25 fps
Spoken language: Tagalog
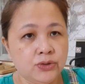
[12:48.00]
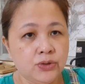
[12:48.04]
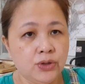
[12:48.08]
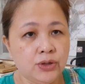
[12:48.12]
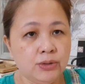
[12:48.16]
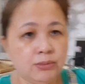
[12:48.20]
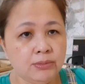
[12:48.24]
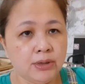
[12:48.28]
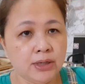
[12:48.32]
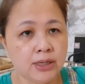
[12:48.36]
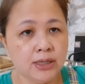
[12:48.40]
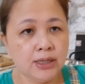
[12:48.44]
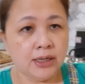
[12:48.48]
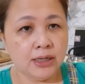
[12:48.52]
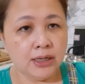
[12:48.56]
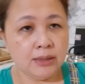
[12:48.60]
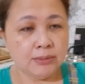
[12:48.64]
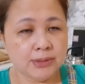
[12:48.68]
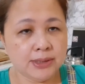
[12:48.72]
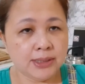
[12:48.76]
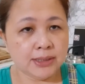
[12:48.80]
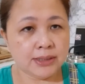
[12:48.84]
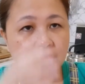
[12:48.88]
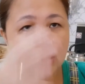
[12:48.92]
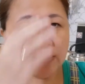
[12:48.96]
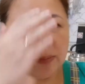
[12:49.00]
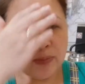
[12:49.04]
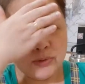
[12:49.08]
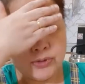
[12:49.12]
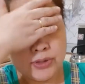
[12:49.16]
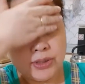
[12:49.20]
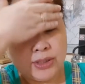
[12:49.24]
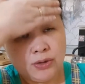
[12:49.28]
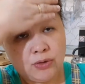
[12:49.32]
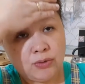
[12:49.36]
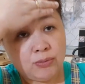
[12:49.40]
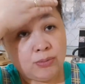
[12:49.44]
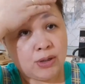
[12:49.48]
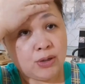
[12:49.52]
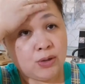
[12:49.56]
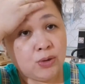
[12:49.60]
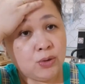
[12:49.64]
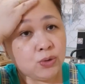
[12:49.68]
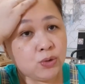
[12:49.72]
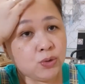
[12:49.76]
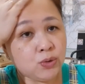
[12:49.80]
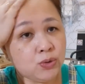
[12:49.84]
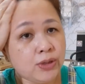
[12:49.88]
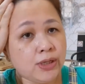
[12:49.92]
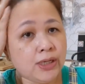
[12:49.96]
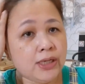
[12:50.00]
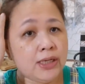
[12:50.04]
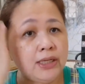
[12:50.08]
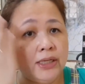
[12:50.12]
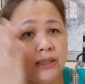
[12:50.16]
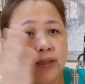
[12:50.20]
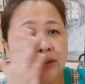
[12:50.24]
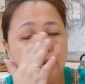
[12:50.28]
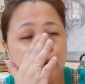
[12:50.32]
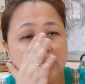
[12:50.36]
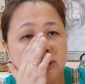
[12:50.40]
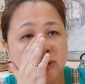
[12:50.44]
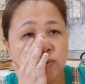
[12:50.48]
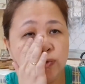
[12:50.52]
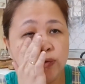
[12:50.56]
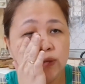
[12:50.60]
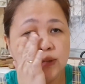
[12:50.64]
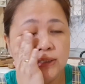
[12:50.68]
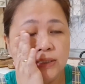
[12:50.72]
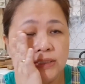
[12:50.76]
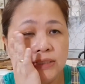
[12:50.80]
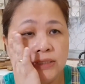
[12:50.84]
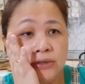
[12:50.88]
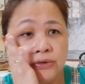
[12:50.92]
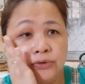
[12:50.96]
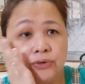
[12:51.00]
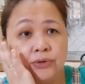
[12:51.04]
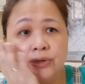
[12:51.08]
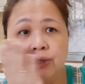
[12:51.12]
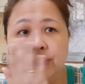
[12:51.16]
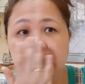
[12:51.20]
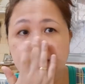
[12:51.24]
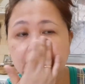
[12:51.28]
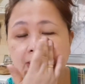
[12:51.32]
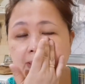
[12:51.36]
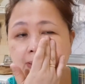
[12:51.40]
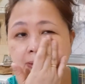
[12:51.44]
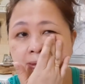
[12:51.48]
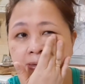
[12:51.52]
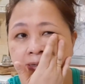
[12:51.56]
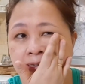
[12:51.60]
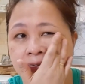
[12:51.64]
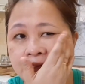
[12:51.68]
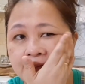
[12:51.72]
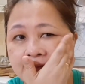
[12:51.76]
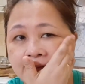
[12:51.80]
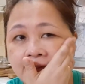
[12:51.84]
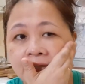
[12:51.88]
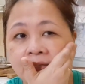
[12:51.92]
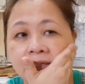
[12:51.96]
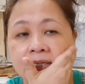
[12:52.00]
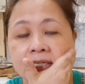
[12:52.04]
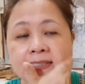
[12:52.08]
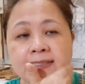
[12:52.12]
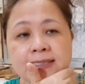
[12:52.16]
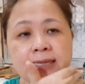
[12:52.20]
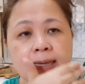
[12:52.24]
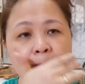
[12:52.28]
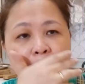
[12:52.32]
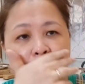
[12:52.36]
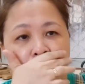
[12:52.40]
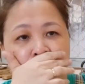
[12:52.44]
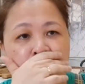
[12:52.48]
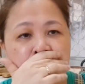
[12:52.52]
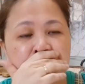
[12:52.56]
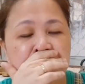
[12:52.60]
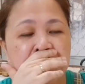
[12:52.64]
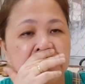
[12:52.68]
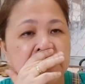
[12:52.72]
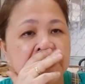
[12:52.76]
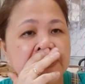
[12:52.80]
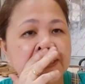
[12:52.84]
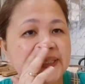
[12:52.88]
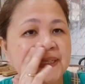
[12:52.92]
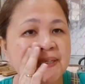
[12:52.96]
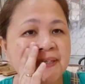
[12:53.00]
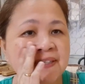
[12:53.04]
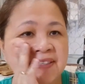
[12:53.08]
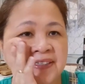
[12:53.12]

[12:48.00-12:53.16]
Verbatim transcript: So yun mga lalabs, tapos yun ako magluto, kainit din sa kusina. Oy, kainit kayo kay summer guys.